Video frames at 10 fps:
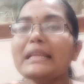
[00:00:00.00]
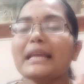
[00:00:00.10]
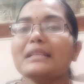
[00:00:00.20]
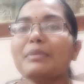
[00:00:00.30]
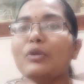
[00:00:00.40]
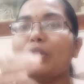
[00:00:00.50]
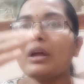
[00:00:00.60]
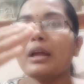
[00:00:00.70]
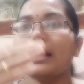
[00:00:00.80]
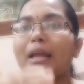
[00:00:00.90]
ఇన్ కేస్ మనం
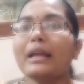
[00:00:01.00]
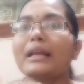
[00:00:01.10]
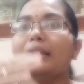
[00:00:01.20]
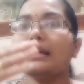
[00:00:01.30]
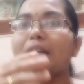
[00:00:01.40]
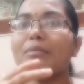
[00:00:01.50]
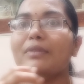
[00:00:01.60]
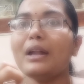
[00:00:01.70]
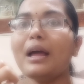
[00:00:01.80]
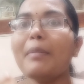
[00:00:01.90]
ఎక్కి దిగడం
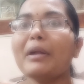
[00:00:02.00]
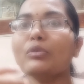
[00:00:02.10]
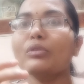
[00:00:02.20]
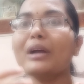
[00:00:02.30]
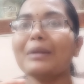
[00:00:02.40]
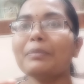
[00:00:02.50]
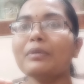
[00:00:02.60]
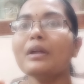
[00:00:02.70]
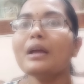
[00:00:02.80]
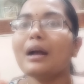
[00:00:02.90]
వల్ల మనకు
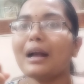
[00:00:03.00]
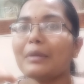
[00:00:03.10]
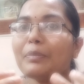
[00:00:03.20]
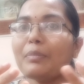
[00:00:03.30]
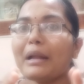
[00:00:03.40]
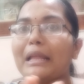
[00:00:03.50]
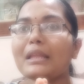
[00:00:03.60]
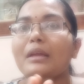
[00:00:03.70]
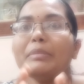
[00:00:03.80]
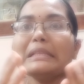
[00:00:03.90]
గర్భం గర్భం
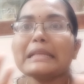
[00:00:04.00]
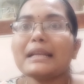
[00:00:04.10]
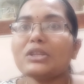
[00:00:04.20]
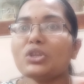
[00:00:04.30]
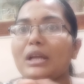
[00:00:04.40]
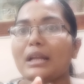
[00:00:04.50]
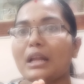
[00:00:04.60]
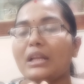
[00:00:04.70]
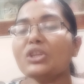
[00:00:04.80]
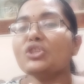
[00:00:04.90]
అనేది మిస్కరేజ్
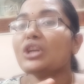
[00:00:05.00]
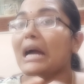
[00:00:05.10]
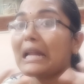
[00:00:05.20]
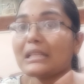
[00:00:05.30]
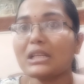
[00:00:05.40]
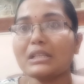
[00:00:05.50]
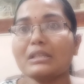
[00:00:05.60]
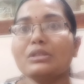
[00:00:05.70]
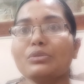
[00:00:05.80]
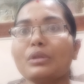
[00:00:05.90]
చేయడానికి చాలా
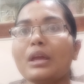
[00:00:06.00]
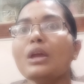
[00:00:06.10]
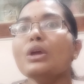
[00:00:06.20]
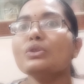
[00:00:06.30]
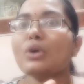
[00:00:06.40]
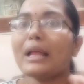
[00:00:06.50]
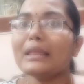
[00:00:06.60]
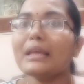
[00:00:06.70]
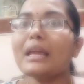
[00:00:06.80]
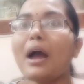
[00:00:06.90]
ఛాన్సెస్ ఉంది సో
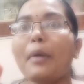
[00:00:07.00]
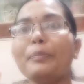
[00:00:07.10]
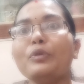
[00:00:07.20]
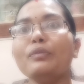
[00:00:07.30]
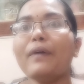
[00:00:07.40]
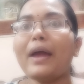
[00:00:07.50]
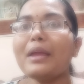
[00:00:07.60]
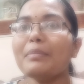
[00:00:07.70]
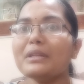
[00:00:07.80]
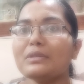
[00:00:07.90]
అందుకే అప్ టు
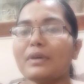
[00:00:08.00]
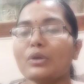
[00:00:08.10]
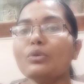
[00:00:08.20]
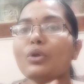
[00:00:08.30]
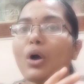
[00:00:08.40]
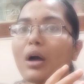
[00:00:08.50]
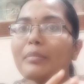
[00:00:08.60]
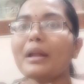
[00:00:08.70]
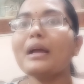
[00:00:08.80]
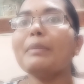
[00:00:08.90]
ఫైవ్ మంత్స్ వరకు
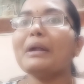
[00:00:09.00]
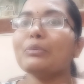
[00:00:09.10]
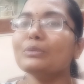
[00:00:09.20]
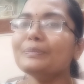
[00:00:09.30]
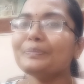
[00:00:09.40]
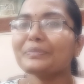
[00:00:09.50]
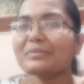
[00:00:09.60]
నార్మల్గా మనము